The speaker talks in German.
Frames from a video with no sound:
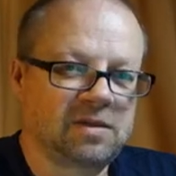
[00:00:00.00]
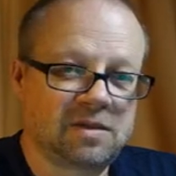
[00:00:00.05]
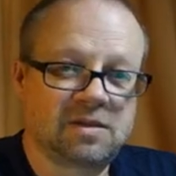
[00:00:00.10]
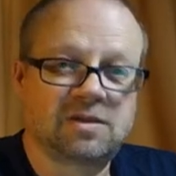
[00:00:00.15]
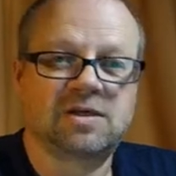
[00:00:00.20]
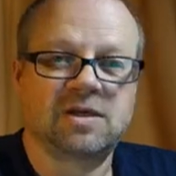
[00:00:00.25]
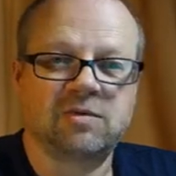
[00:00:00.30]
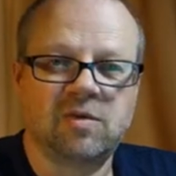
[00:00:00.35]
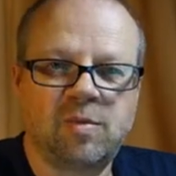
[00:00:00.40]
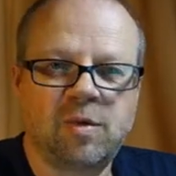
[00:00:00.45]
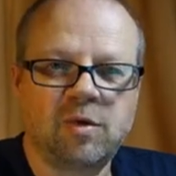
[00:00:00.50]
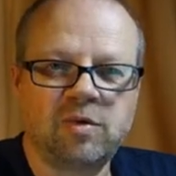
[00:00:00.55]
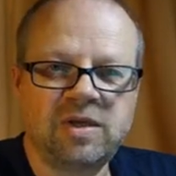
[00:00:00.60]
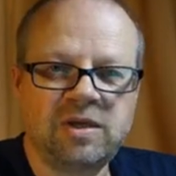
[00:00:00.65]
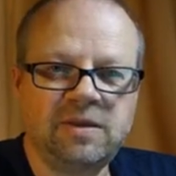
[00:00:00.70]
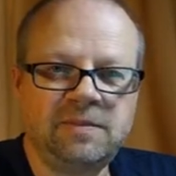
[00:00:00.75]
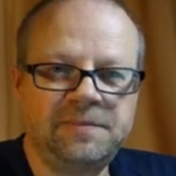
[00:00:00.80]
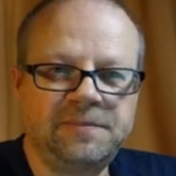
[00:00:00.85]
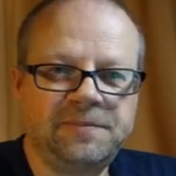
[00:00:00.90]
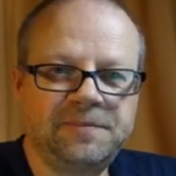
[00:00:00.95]
Selber
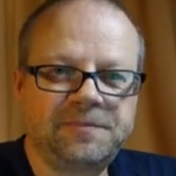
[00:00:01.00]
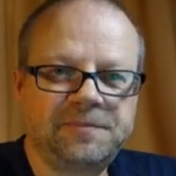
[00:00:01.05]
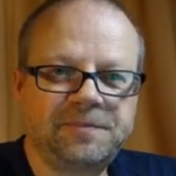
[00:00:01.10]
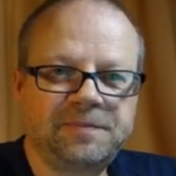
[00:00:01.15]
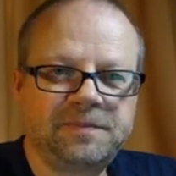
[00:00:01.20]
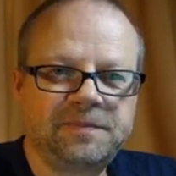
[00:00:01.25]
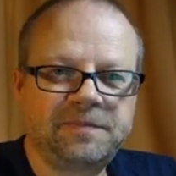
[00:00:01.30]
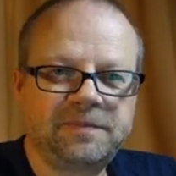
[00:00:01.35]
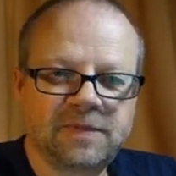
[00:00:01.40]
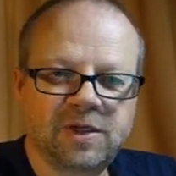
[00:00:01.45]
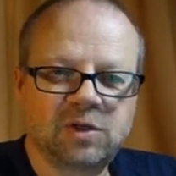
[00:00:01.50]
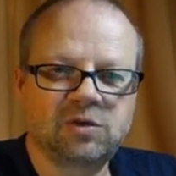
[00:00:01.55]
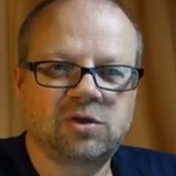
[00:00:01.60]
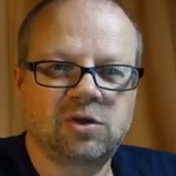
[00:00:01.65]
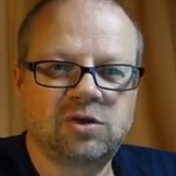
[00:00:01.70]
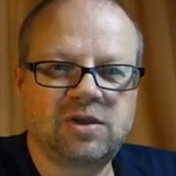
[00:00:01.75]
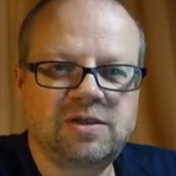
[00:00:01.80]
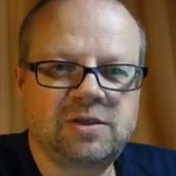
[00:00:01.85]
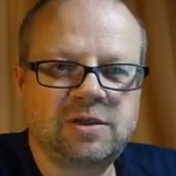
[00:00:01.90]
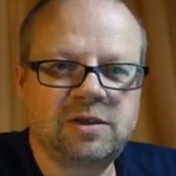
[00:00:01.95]
probieren und
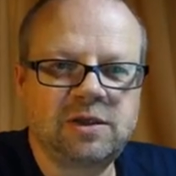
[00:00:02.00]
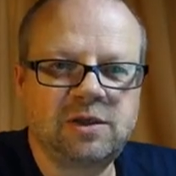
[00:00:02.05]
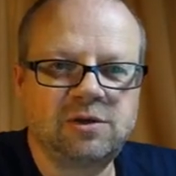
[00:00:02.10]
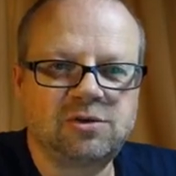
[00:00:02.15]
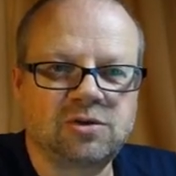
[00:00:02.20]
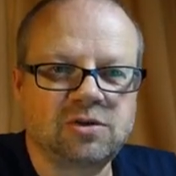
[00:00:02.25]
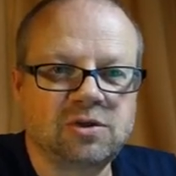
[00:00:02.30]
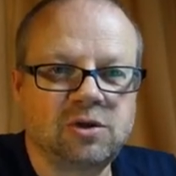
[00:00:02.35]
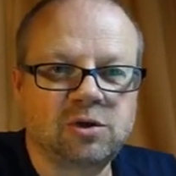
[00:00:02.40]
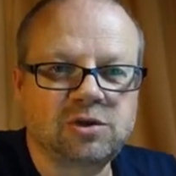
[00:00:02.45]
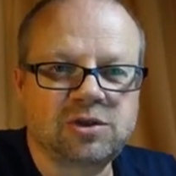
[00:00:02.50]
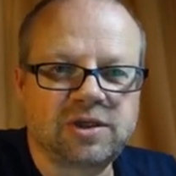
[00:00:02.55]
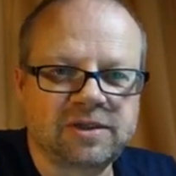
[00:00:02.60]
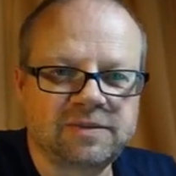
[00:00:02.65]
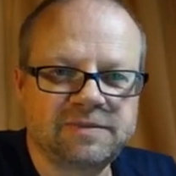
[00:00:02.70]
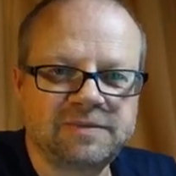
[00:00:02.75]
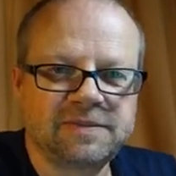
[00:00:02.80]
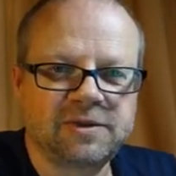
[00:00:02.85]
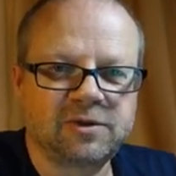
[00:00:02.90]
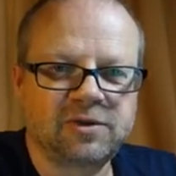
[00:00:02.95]
dann erst in der Lösung
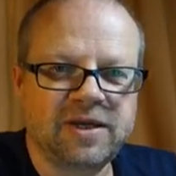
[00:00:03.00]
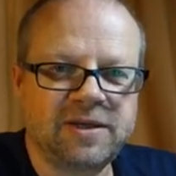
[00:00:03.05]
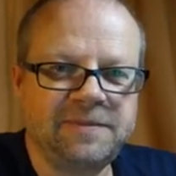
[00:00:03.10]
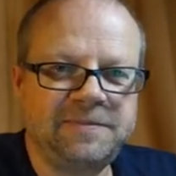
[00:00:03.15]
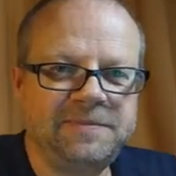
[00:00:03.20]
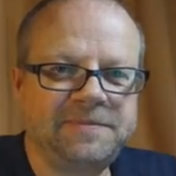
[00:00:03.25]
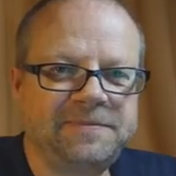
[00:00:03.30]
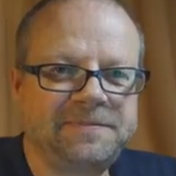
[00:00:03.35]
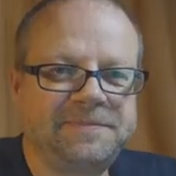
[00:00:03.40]
nachschauen, okay?